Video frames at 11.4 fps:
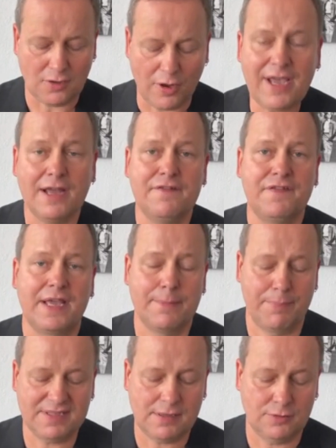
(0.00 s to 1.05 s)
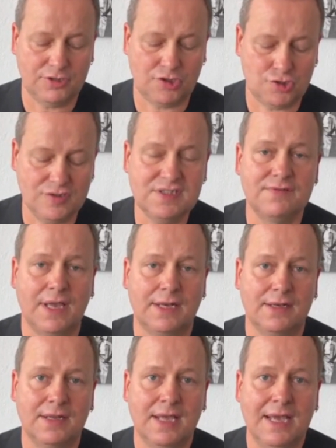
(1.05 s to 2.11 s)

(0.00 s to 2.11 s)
Neuanfänge besser unterstützt werden,